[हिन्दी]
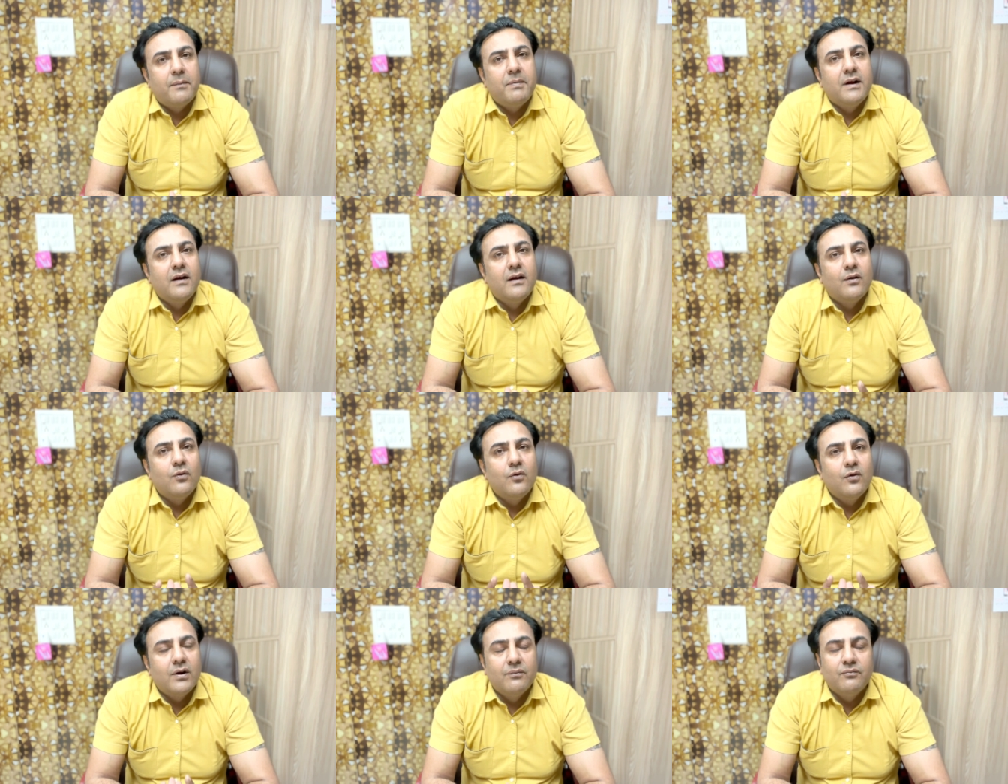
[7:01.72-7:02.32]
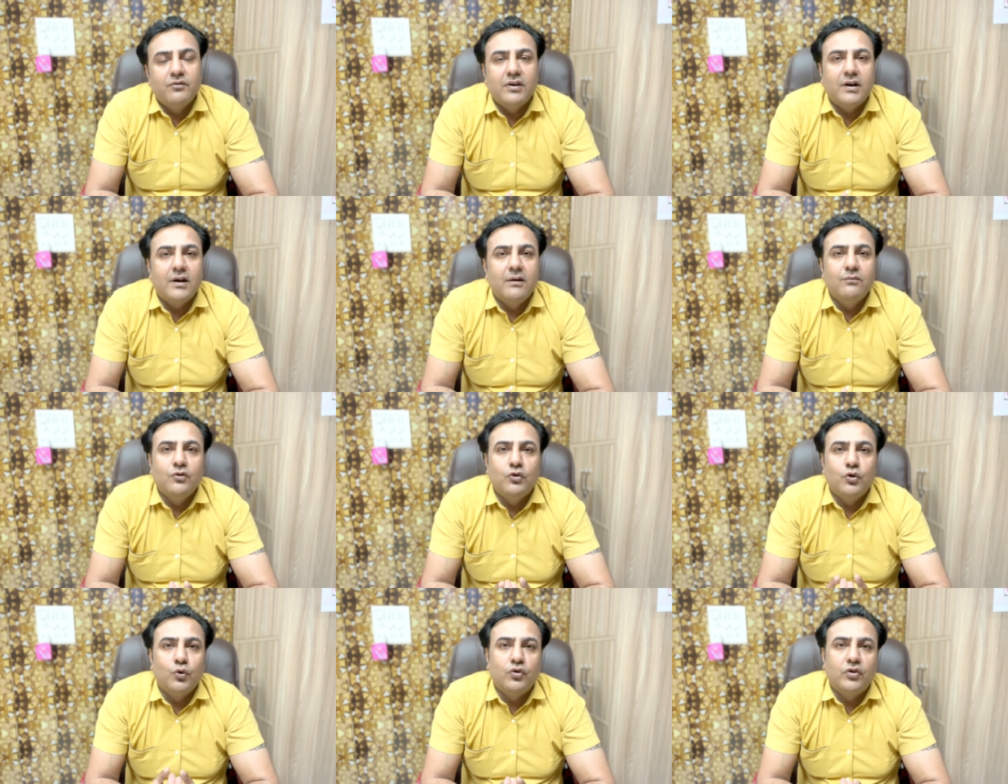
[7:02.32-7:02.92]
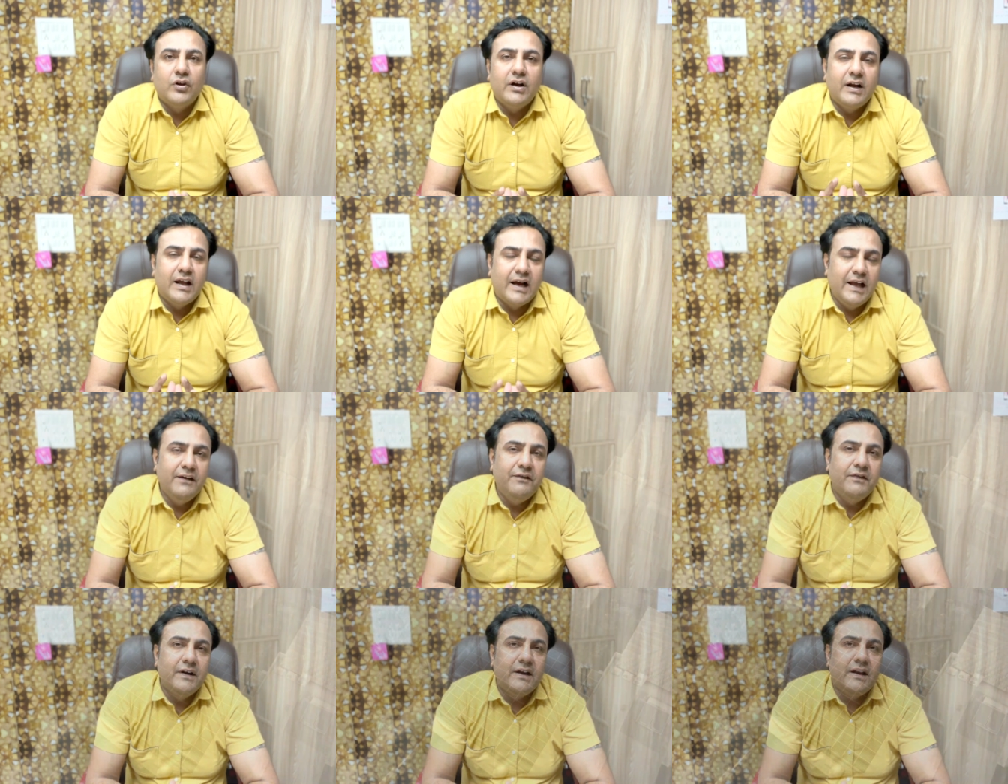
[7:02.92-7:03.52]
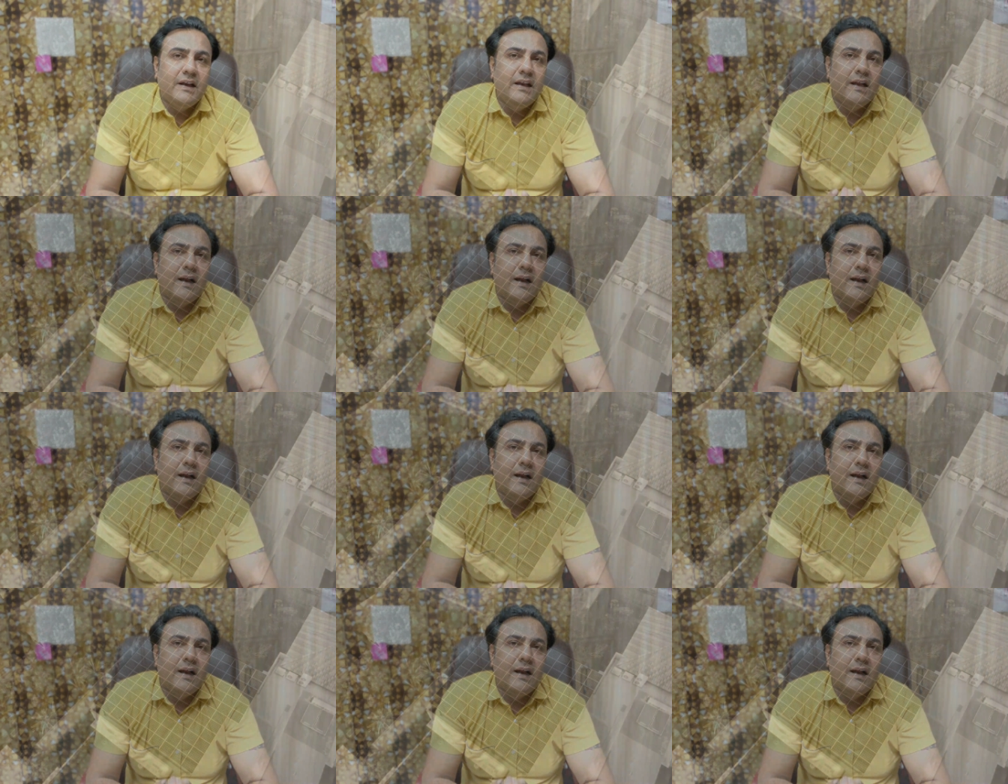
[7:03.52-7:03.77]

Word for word: पैनल को कम से कम दो से ढाई फीट की